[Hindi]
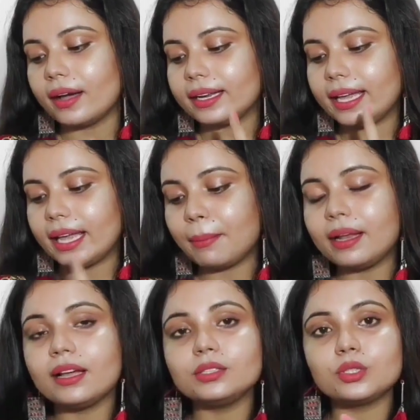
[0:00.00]
और ए
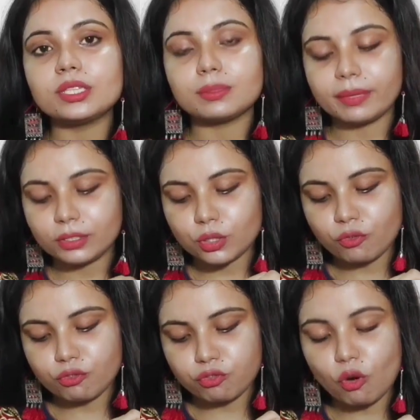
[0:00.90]
वाला जो इसमें जो
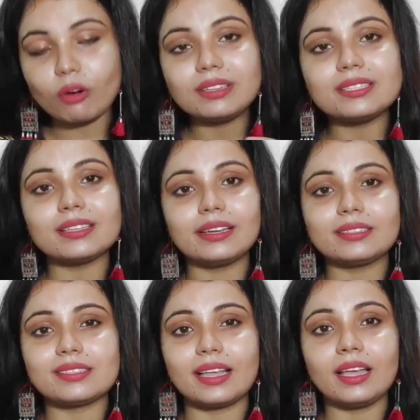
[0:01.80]
फोर
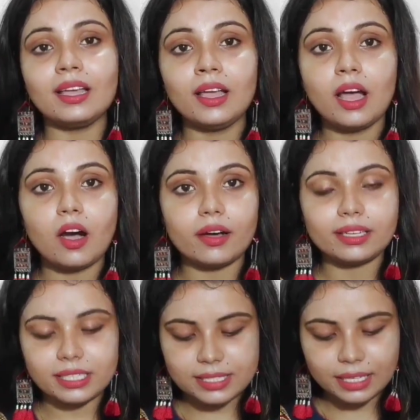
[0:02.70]
सेट्स है और
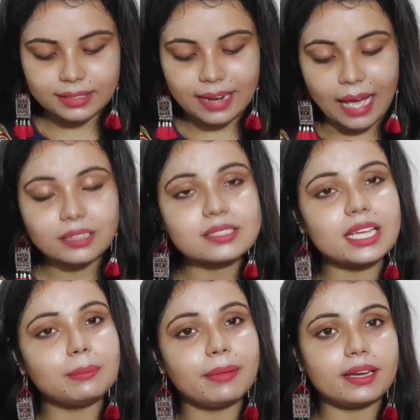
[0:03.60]
इससे डार्क
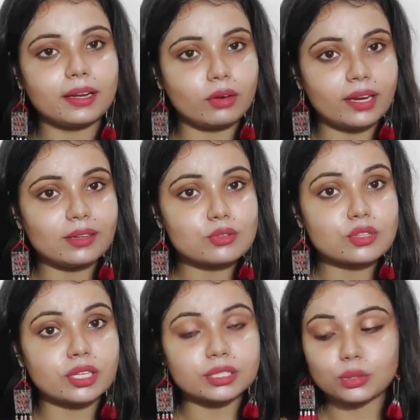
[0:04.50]
सेट मैं रेगुलर
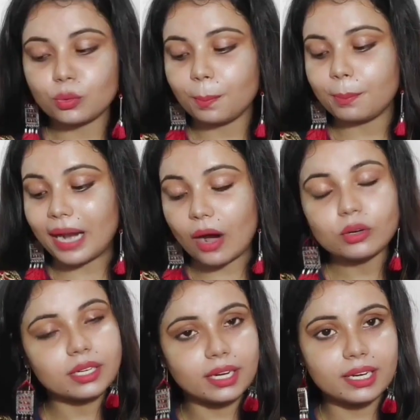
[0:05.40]
यूज़ करती हूँ
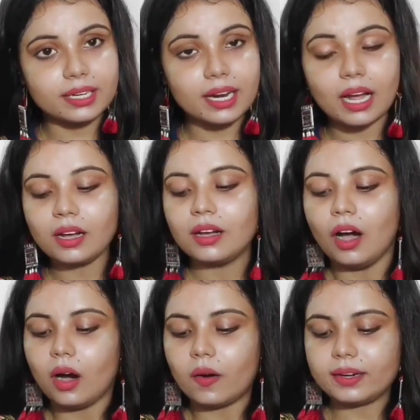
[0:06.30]
ब्राउन कलर का
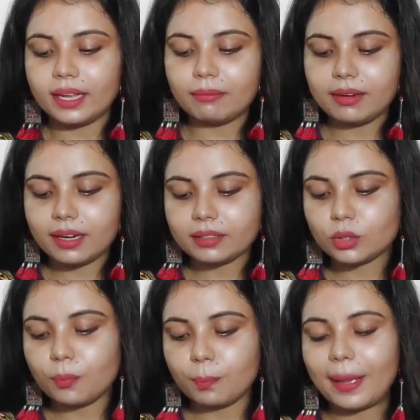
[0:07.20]
और ये वाला
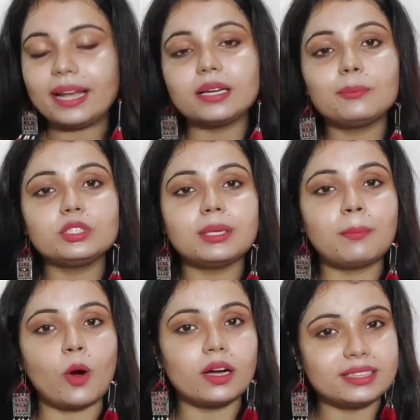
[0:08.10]
तो पैलेट मुझे
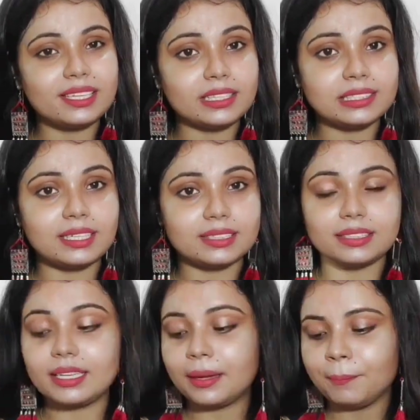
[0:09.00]
बहुत ही अच्छी
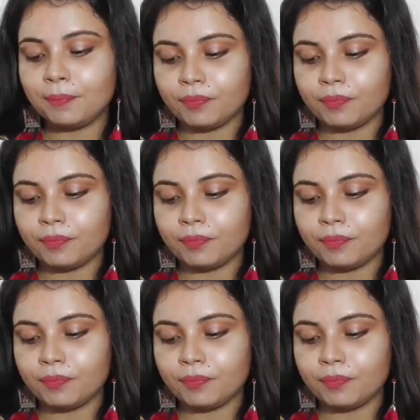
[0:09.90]
लगती है